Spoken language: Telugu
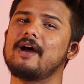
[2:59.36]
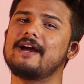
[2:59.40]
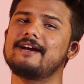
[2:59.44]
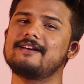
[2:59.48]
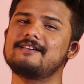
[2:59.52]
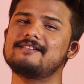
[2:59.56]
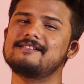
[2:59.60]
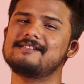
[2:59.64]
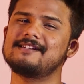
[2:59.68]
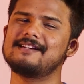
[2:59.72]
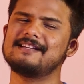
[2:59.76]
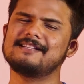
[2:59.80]

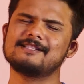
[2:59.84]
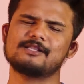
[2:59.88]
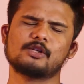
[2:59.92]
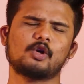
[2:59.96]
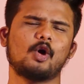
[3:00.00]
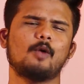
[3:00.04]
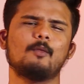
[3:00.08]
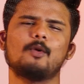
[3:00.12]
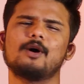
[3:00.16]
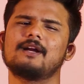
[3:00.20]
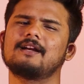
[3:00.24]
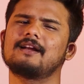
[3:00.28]
వైట్ జీన్స్
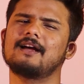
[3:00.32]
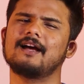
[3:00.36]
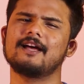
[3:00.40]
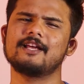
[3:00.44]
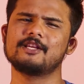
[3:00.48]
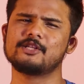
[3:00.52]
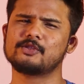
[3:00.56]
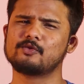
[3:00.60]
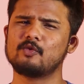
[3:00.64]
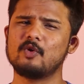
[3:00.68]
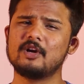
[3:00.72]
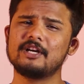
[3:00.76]
jeans.
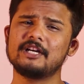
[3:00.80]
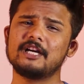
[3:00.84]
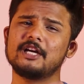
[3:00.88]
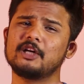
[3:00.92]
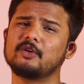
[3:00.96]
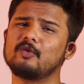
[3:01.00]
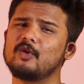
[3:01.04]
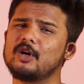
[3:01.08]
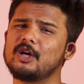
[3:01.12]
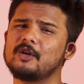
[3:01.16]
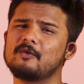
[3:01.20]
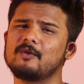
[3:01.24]
గైస్ ట్వంటీ
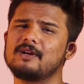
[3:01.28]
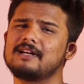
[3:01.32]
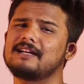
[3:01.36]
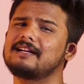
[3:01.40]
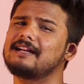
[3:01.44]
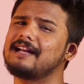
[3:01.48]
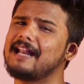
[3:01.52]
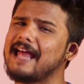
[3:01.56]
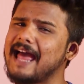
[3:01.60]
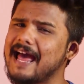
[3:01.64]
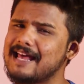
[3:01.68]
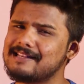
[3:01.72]
ట్వంటీ వన్
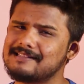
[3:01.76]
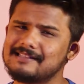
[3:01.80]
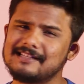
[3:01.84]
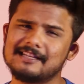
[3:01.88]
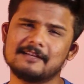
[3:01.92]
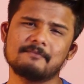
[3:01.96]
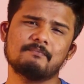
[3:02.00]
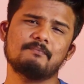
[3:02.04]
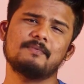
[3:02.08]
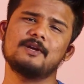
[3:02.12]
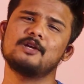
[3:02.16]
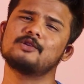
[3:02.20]

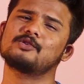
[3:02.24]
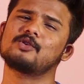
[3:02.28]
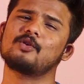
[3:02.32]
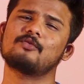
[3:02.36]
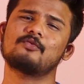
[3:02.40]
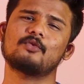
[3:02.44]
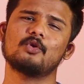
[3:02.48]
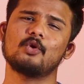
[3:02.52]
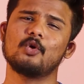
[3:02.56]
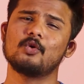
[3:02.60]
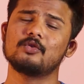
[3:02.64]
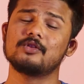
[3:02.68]
క్లాసిక్ పీస్
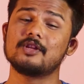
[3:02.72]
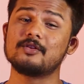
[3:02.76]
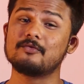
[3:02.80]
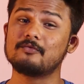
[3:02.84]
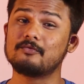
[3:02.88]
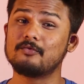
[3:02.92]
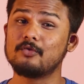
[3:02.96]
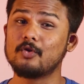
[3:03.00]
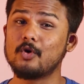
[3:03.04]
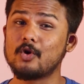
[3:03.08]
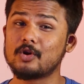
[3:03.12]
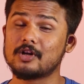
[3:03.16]
ఆఫ్
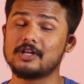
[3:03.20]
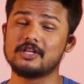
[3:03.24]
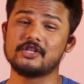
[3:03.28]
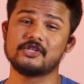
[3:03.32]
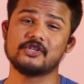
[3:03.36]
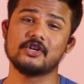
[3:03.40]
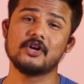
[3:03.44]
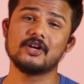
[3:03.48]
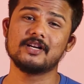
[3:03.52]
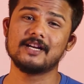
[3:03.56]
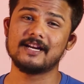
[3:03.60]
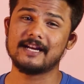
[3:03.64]
క్లోతింగ్ ఫ్లోరల్
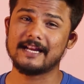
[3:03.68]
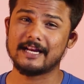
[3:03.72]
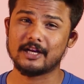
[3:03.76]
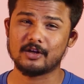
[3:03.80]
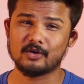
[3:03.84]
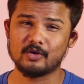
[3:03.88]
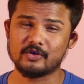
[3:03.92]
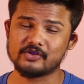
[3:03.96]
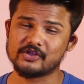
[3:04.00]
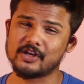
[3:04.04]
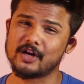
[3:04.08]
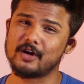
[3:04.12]
షర్ట్ నేను
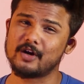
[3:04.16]
ఇంక్లూడ్